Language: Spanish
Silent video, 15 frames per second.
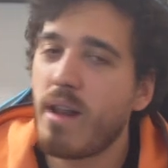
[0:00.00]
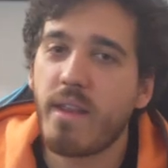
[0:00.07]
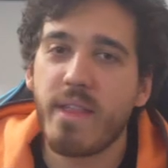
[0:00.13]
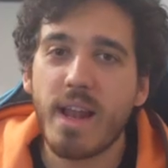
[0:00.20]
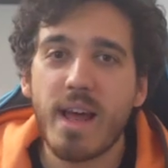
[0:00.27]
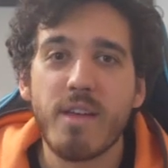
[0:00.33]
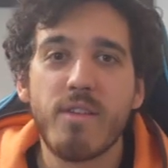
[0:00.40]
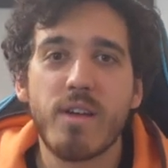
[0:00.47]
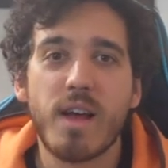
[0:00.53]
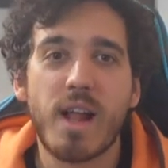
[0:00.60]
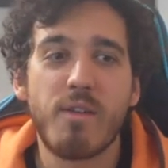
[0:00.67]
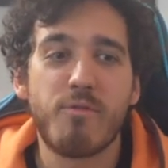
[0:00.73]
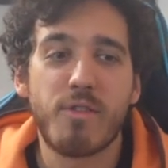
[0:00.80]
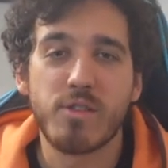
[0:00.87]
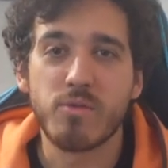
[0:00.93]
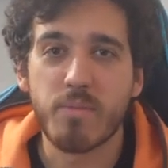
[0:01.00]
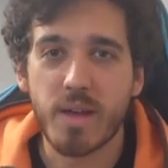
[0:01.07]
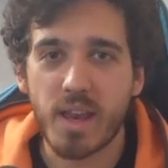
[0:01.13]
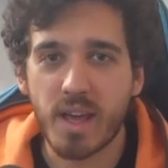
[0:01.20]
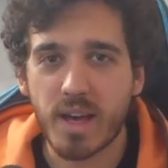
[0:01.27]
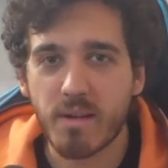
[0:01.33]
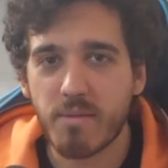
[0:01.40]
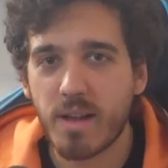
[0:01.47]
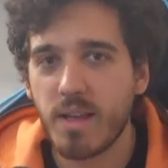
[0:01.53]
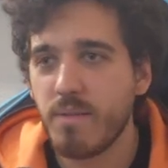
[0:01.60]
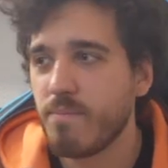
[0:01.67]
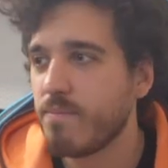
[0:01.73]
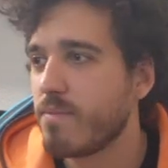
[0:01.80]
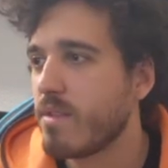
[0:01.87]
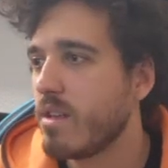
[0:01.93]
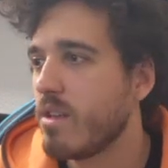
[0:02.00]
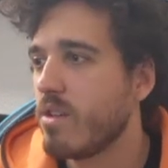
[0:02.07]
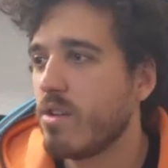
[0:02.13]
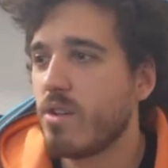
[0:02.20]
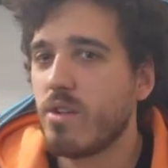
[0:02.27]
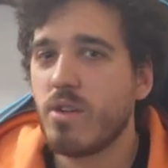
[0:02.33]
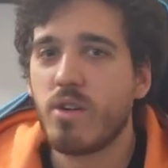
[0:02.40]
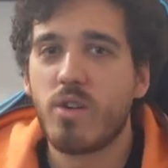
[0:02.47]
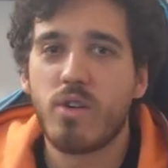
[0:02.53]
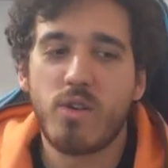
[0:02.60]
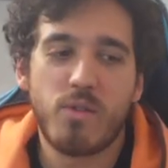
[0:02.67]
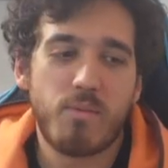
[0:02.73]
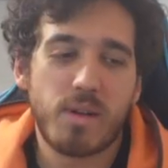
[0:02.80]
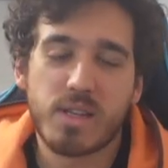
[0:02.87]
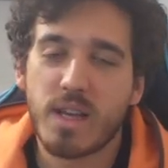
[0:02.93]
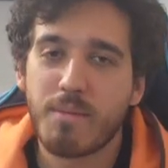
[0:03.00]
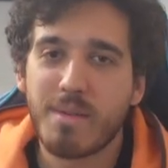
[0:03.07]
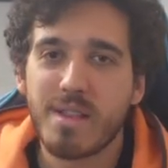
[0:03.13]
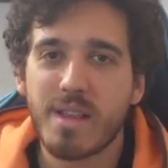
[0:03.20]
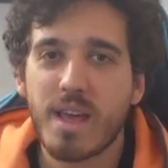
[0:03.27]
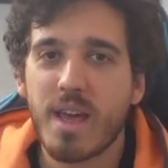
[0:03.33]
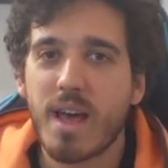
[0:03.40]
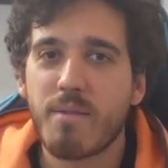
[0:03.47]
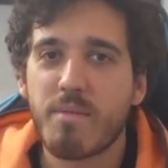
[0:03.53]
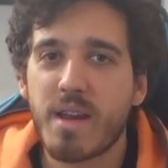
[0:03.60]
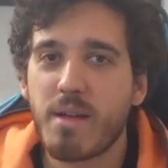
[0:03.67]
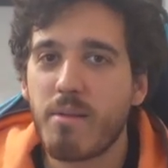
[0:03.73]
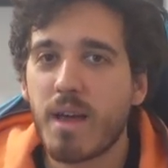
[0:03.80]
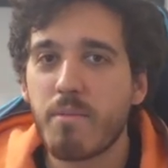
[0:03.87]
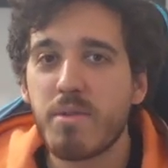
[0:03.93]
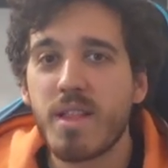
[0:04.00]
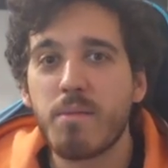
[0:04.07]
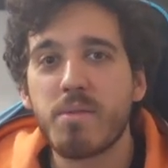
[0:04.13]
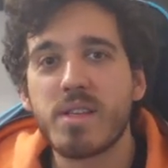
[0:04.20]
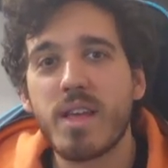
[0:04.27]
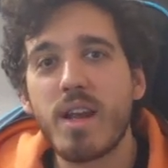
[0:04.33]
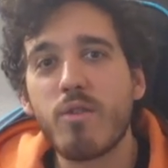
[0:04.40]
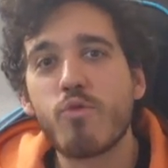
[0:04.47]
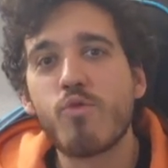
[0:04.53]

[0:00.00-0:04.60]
a hablar de las alfanuméricas, ¿vale? O básicamente variables que pueden almacenar